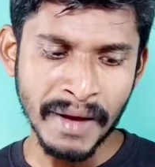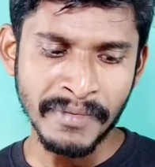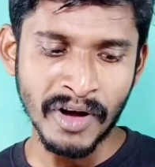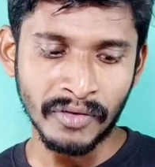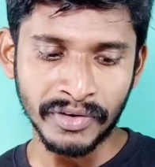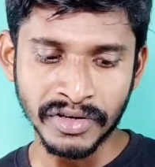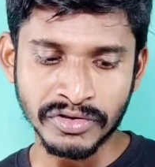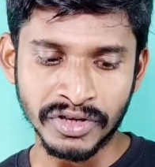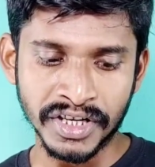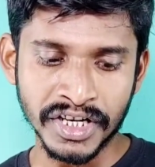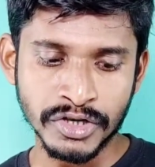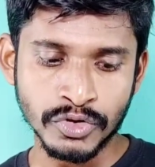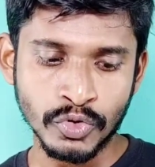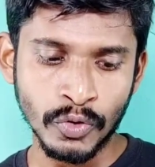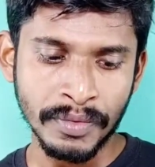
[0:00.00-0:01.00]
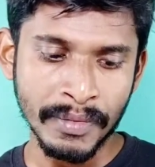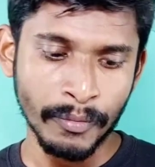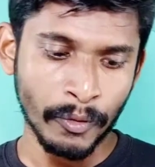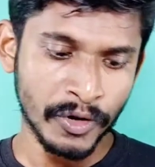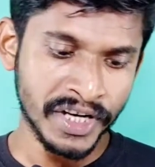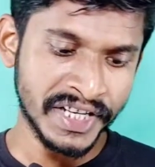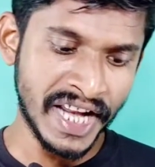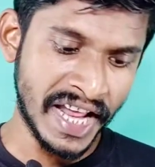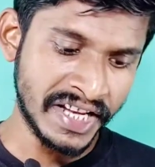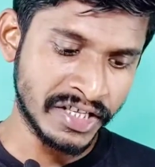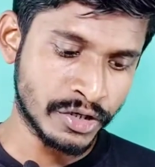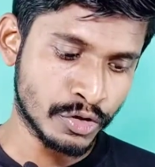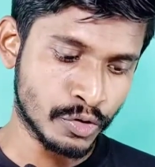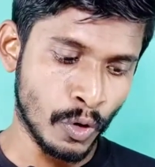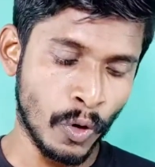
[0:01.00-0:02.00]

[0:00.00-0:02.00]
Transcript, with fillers: मे बी अपॉर्चुनिटीज टू बी मोनिटाइज